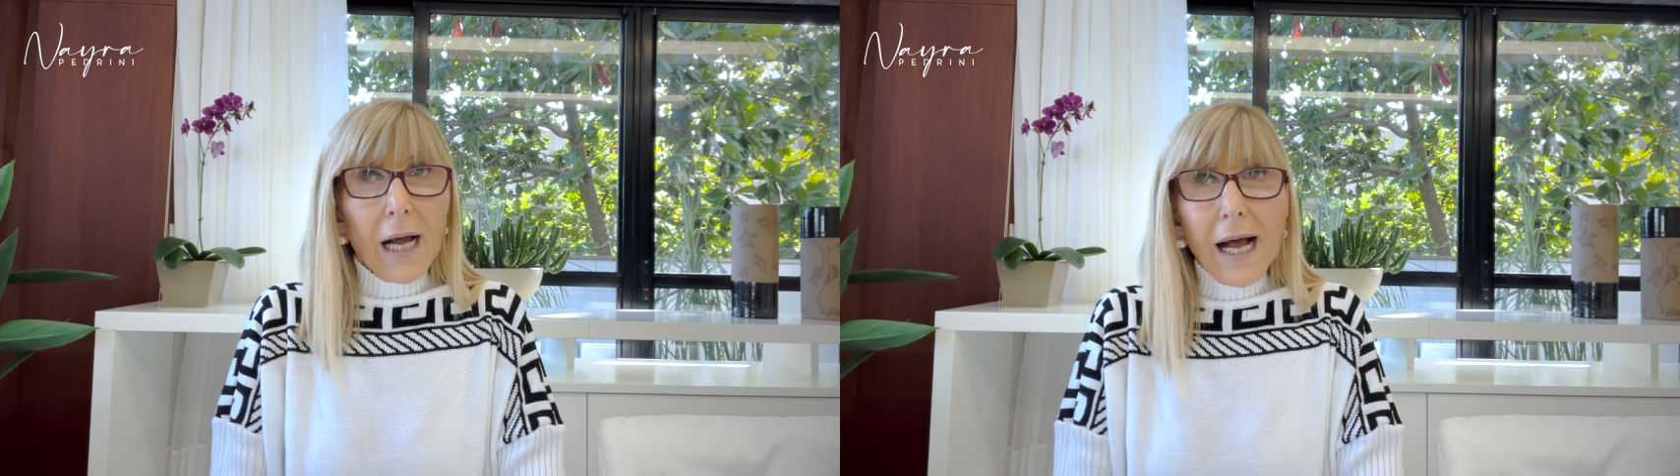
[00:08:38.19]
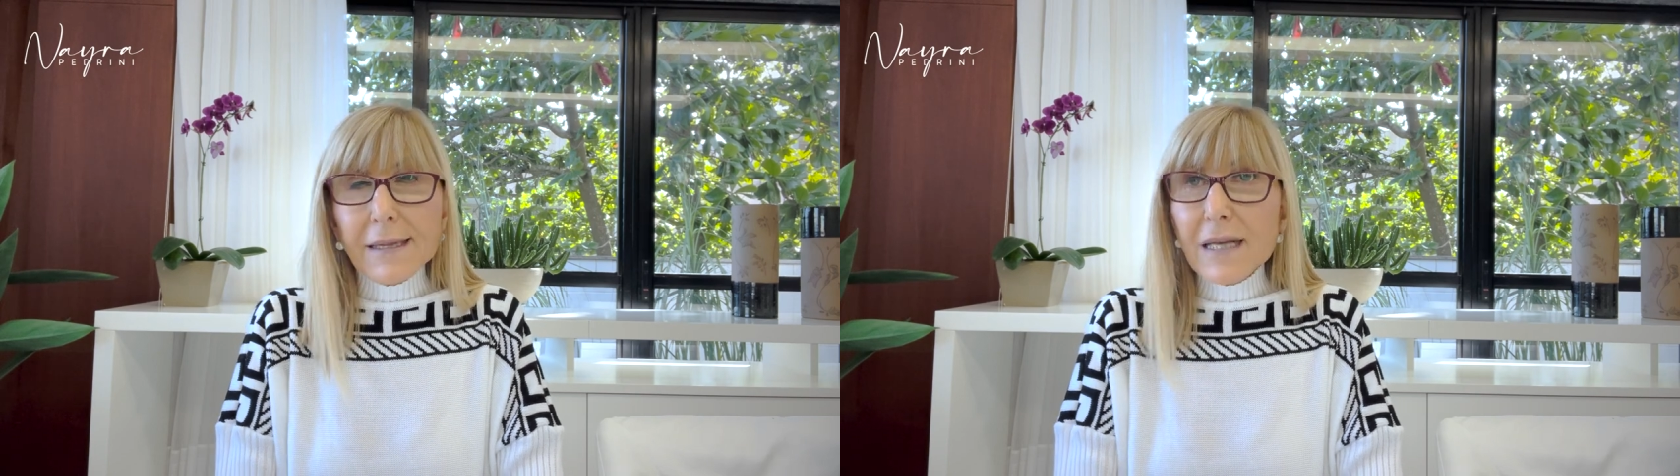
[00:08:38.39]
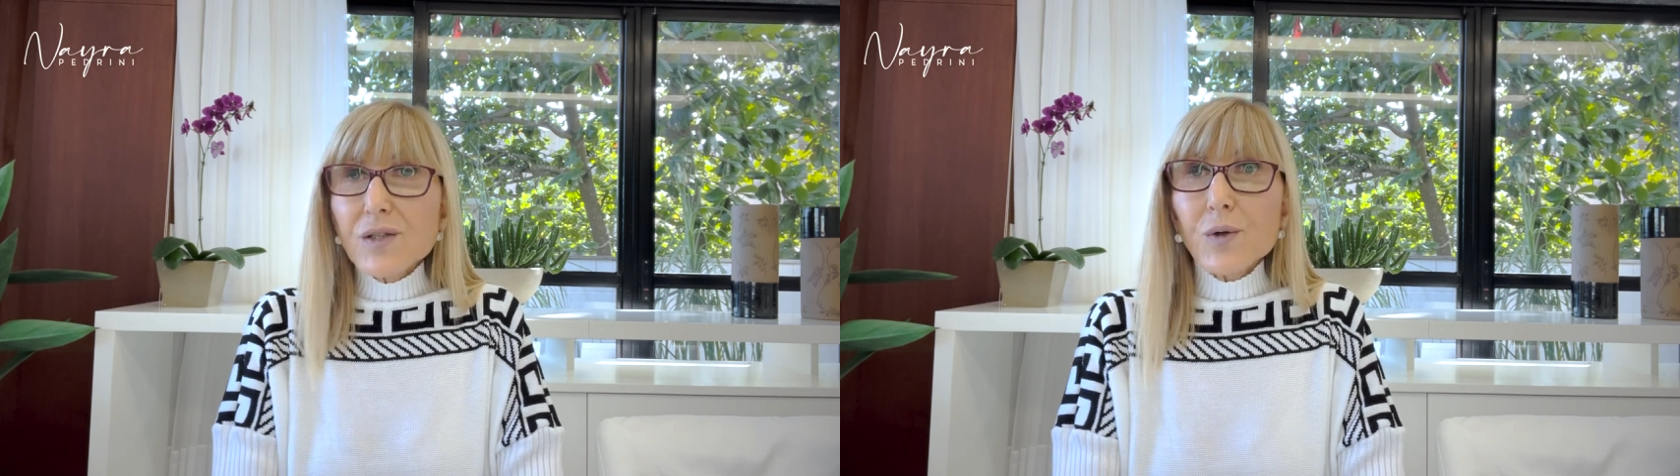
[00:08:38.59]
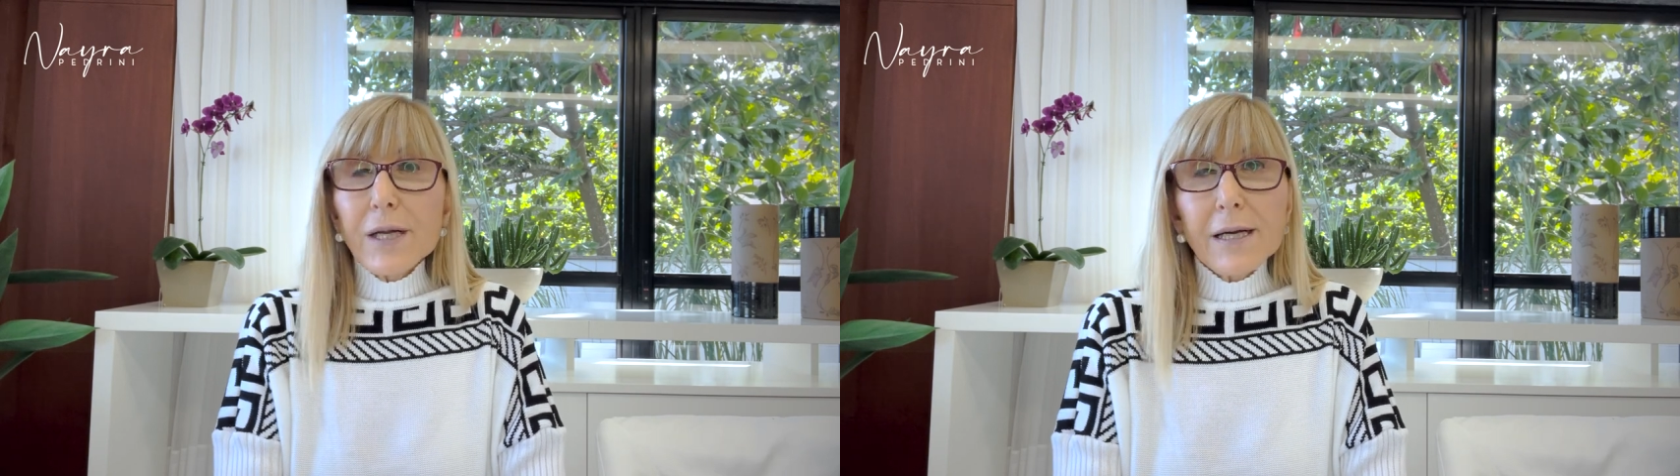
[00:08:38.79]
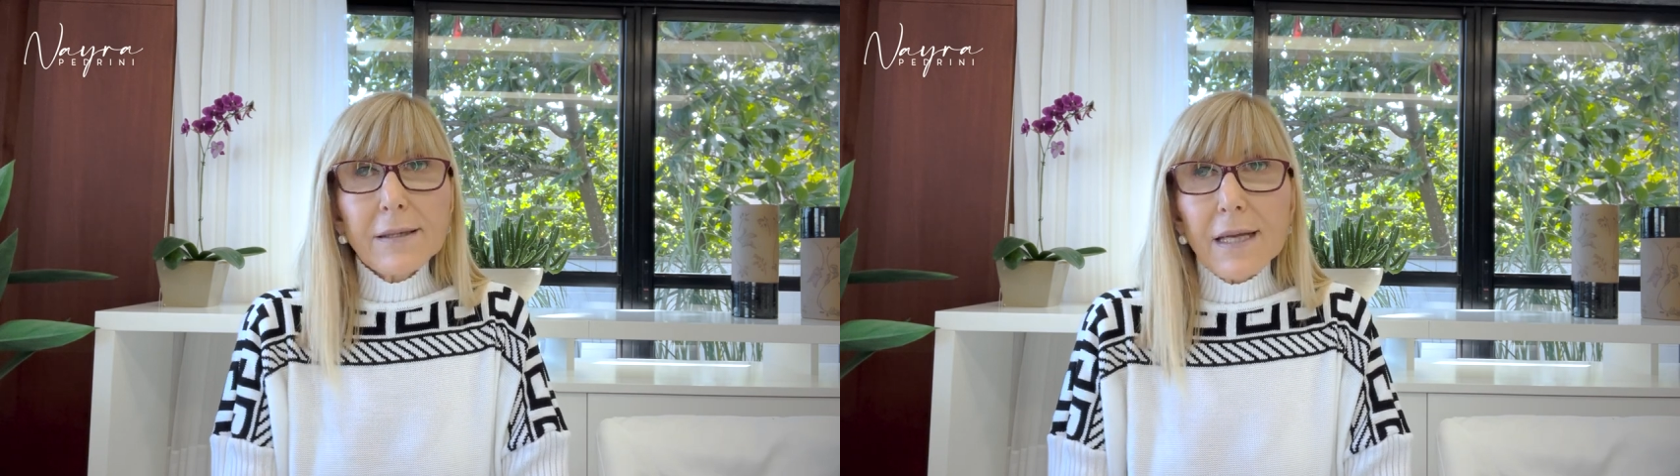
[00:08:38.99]
a
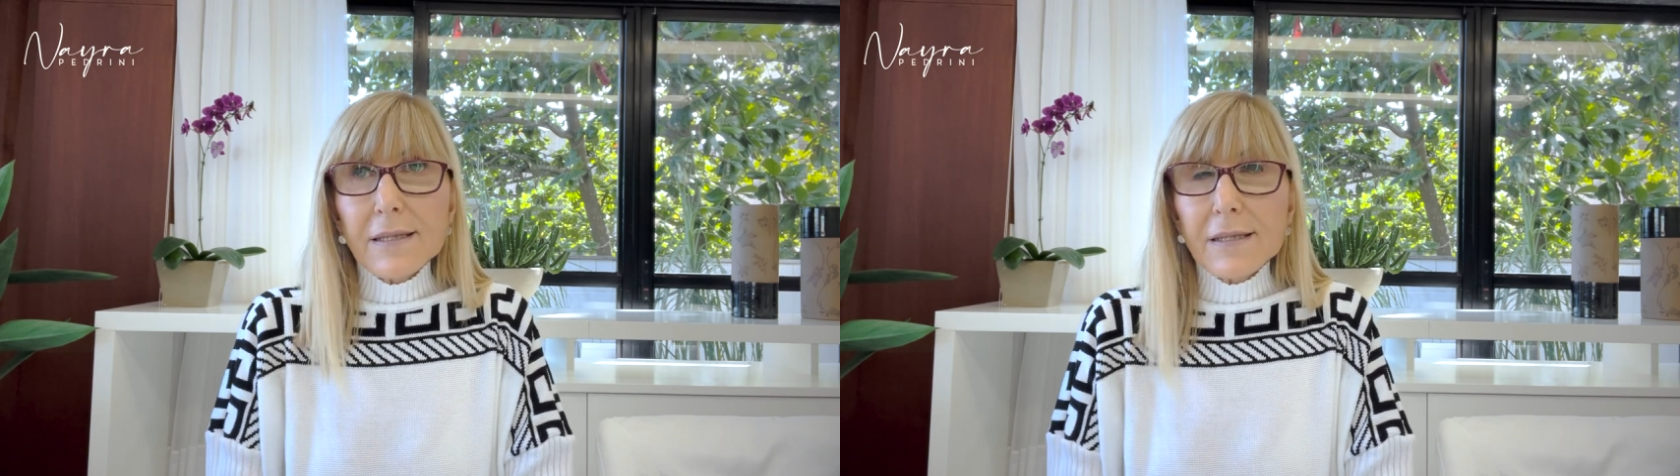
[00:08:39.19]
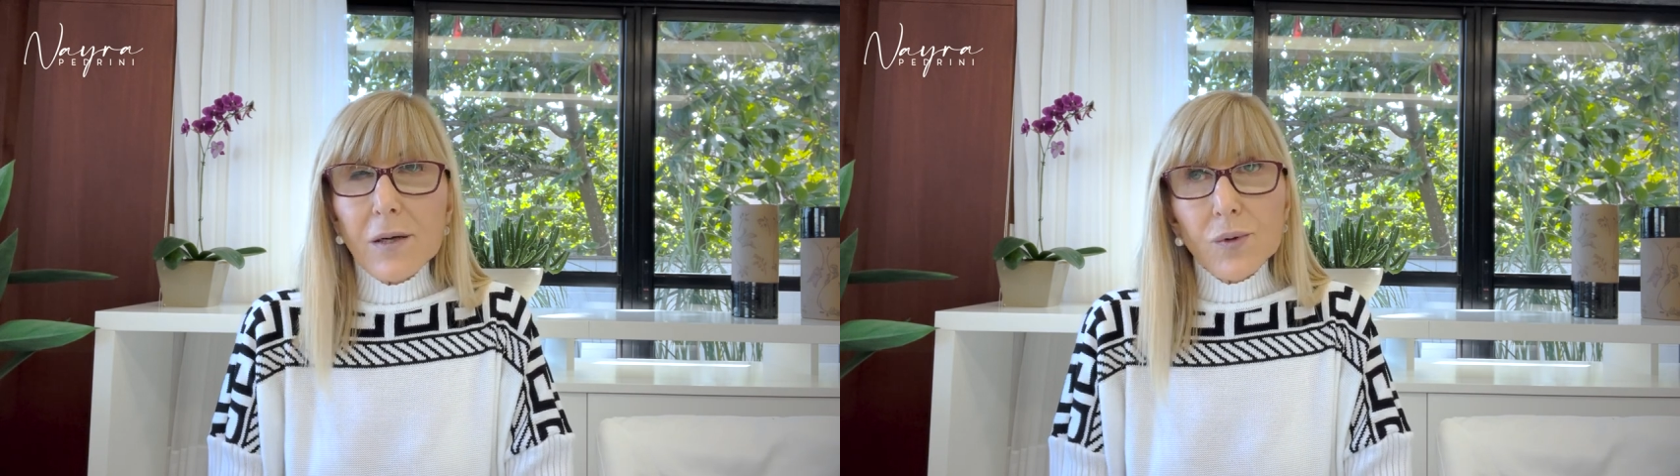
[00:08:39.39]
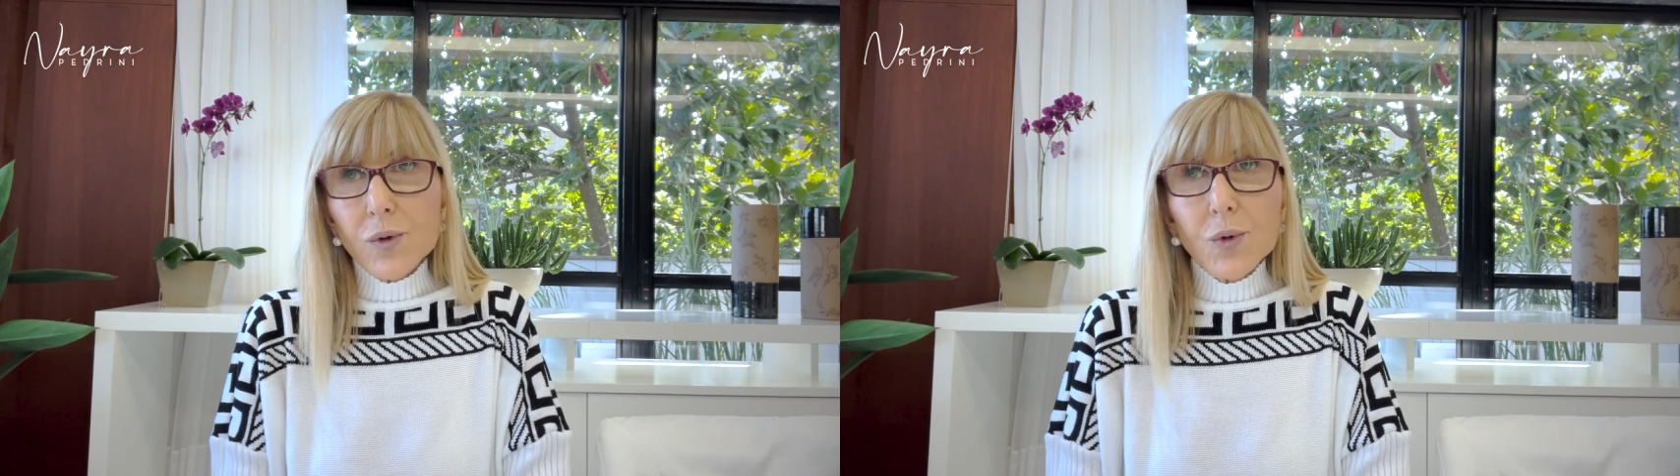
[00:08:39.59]
desorientação,